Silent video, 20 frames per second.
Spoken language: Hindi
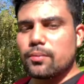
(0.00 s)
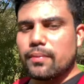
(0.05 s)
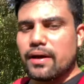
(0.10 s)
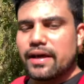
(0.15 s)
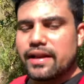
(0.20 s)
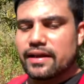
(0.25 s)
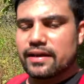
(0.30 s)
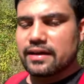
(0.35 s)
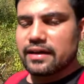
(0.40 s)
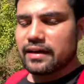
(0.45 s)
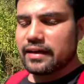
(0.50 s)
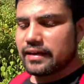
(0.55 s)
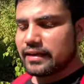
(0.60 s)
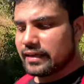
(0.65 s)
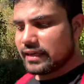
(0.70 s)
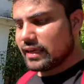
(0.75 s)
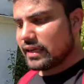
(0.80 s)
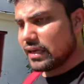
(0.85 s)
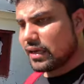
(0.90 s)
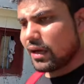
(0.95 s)
हमारे घर
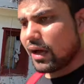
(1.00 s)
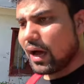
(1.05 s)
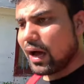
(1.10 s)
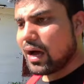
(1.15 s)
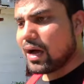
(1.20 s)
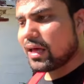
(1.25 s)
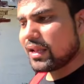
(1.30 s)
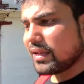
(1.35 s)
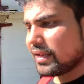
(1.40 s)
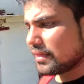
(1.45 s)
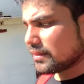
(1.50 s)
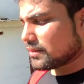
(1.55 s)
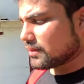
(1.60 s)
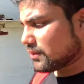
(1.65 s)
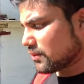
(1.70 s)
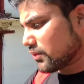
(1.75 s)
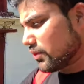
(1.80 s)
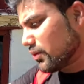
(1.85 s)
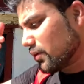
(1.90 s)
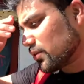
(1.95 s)
की हालत
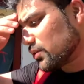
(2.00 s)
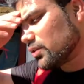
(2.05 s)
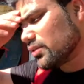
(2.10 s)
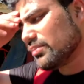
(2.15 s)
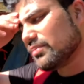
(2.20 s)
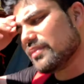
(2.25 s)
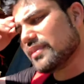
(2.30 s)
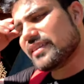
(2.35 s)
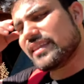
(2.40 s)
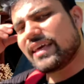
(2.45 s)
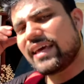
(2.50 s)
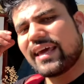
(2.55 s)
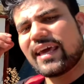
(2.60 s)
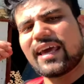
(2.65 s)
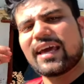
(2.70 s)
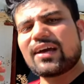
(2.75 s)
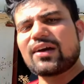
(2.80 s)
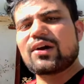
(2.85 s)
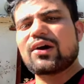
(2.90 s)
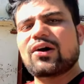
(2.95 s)
तो तुम
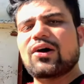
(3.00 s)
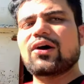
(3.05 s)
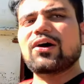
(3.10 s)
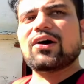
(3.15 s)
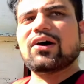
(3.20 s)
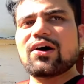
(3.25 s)
देखो